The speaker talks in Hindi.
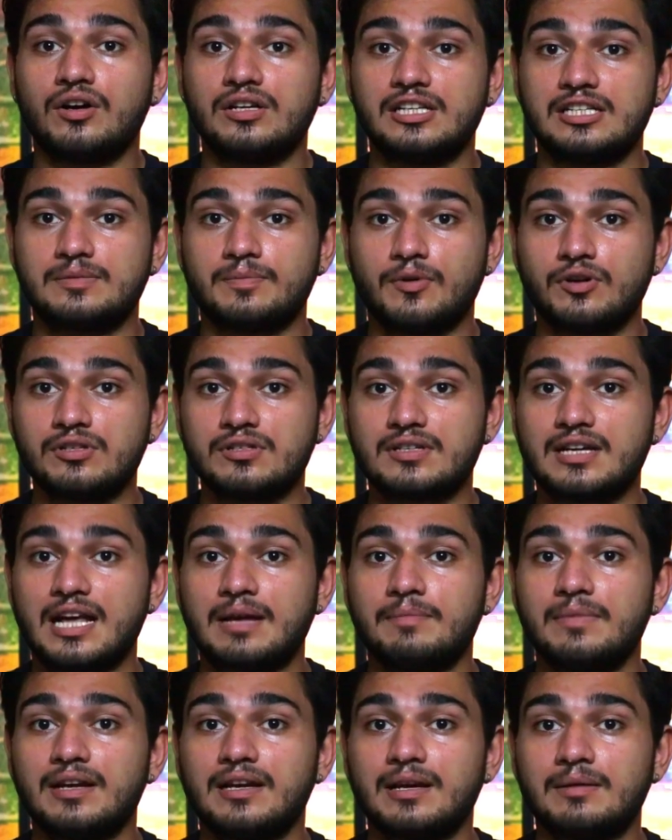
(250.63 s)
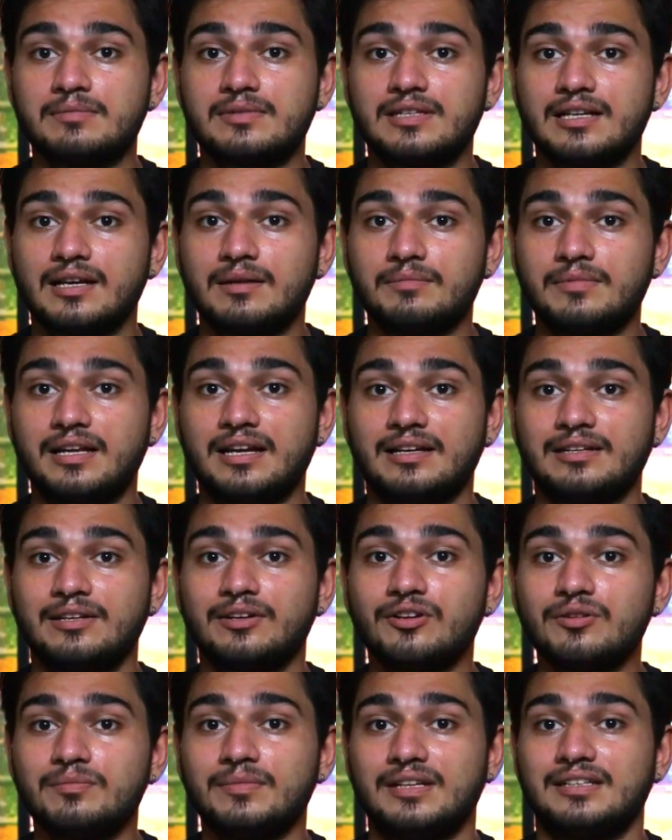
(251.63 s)
और रिस्पॉन्स टाइम भी कम से कम
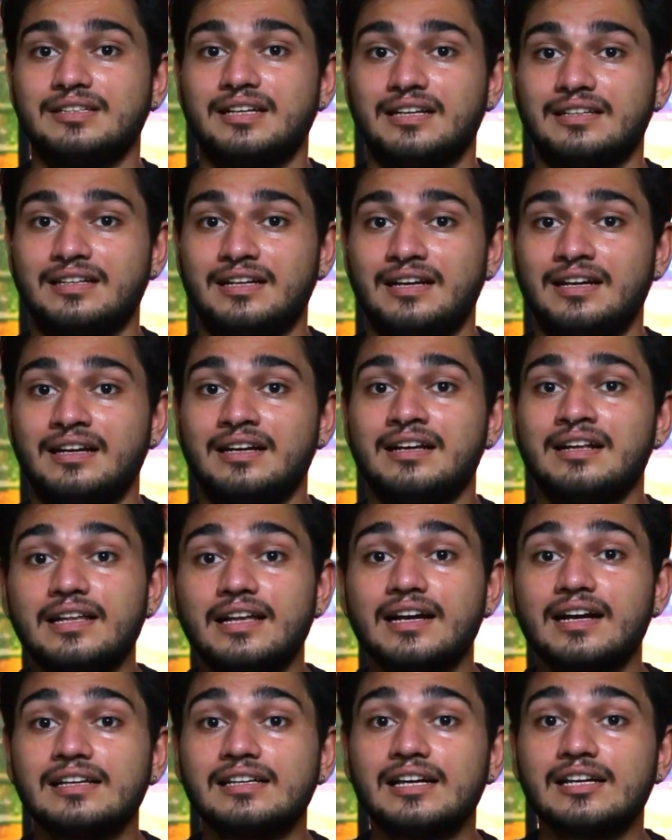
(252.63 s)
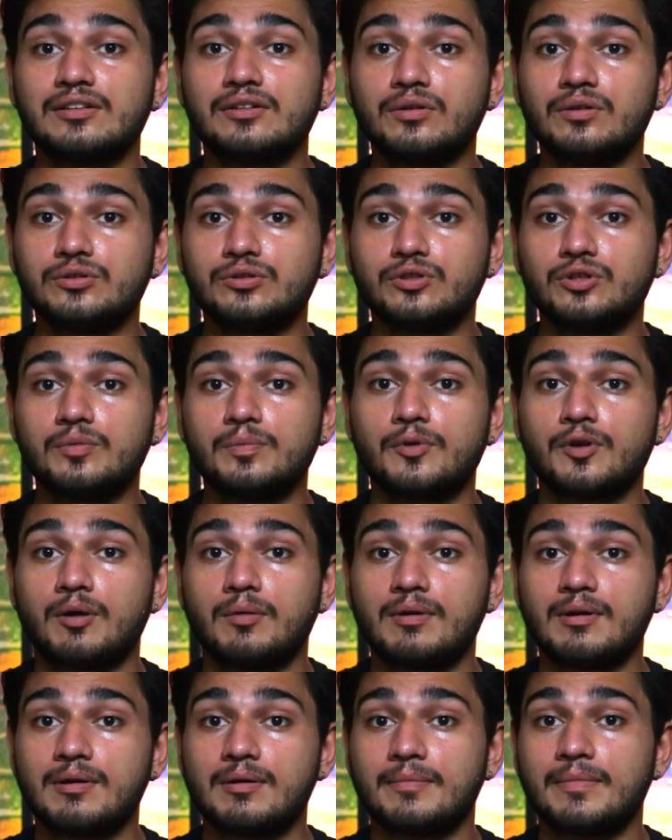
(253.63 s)
देखने को मिल जाता है देखा जाए तो जो
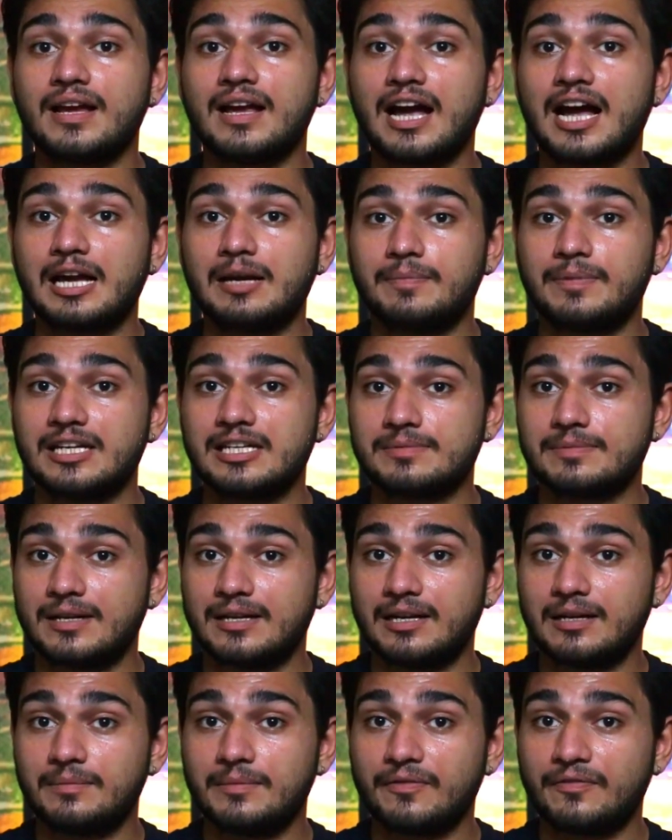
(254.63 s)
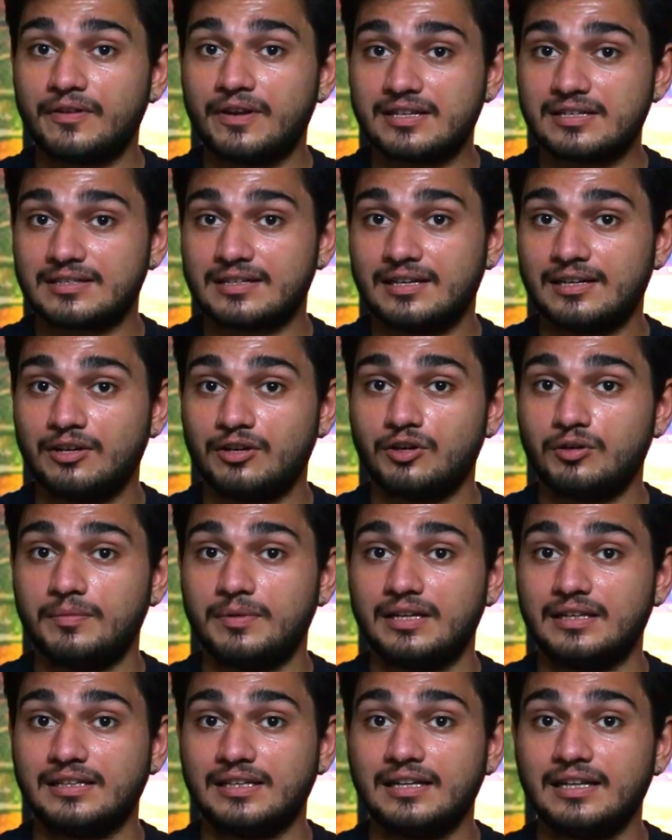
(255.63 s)
प्रॉब्लम हमें आई पैनल में फेस करने को
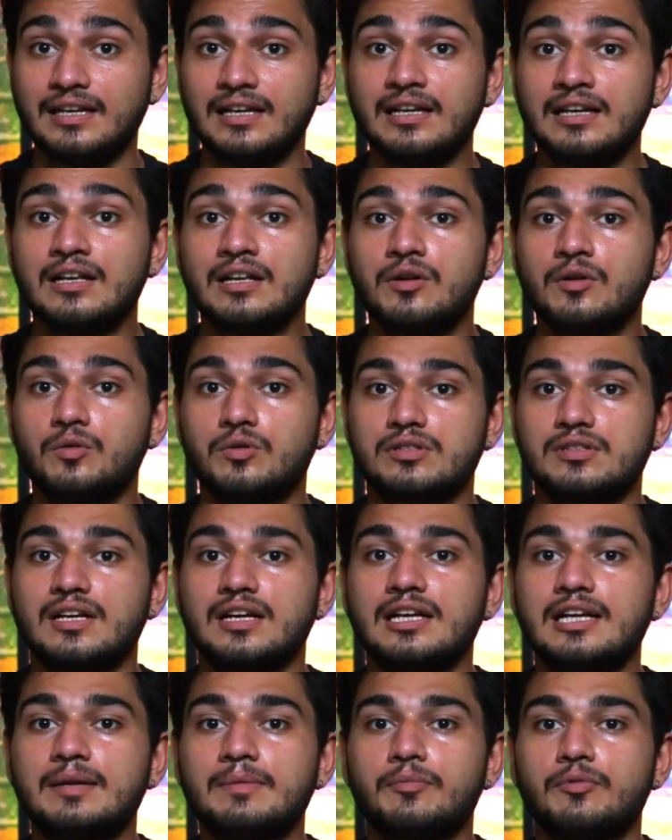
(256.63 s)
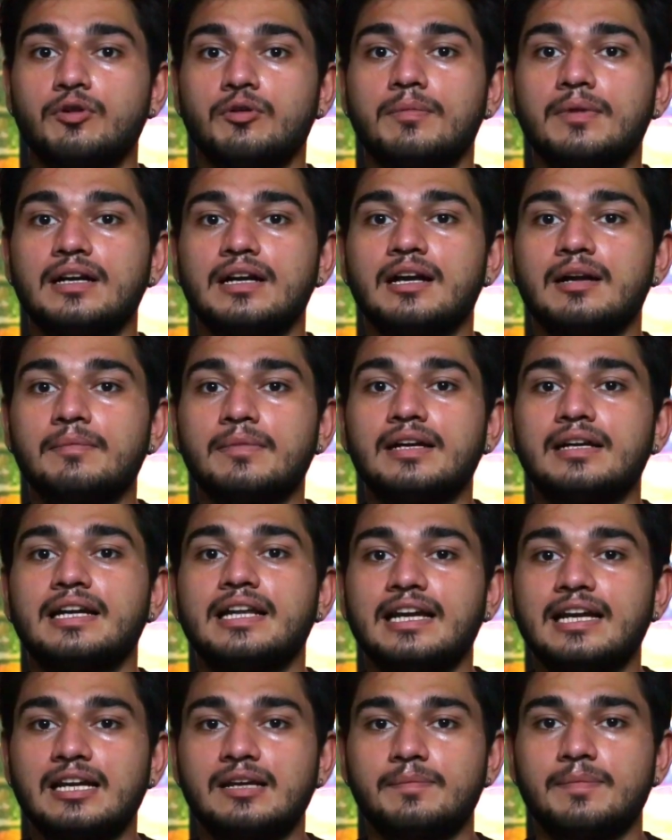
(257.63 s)
मिलती थी उसका इम्प्रूवमेंट हमें
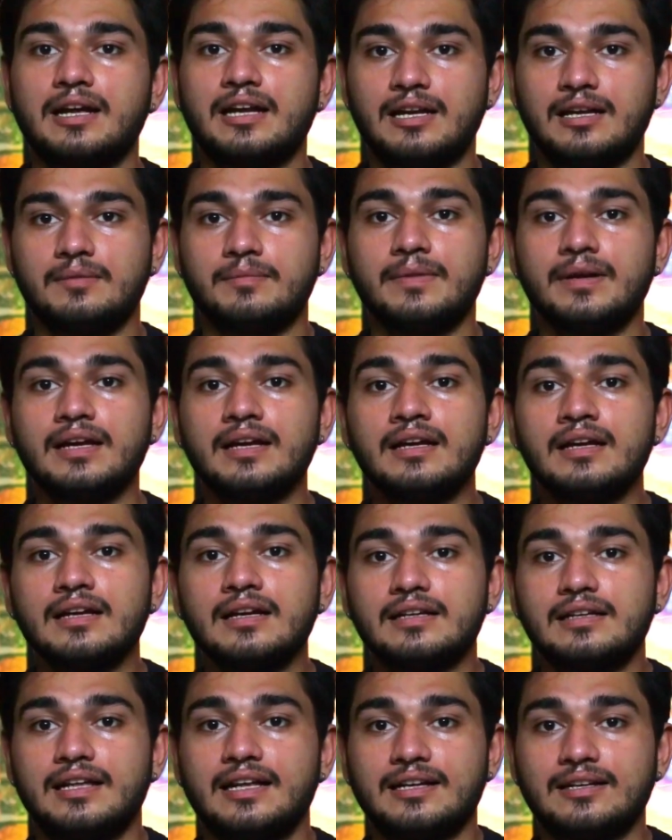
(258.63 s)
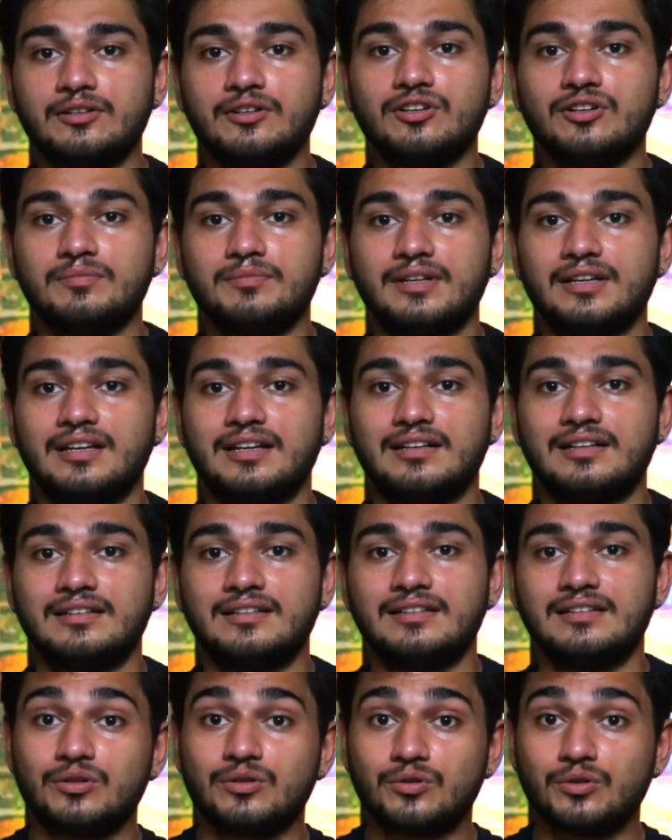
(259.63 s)
टी पैनल में देखने को मिला
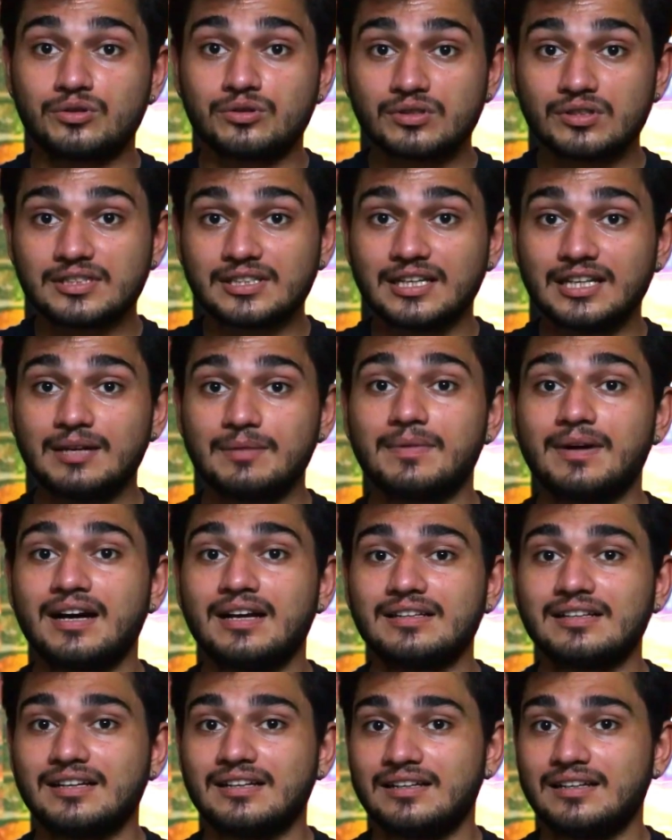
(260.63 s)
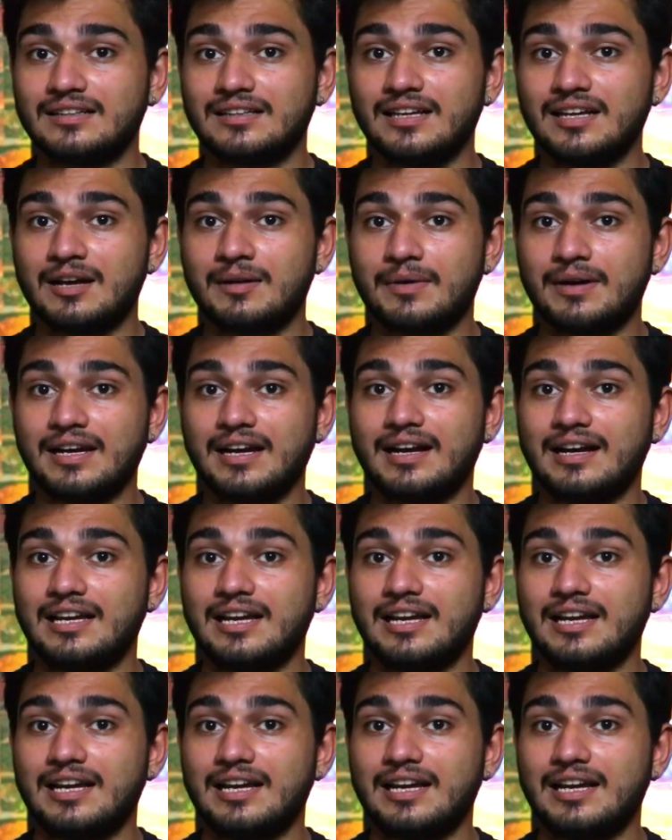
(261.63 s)
दोस्तों चलिए बात कर लेते हैं हमारे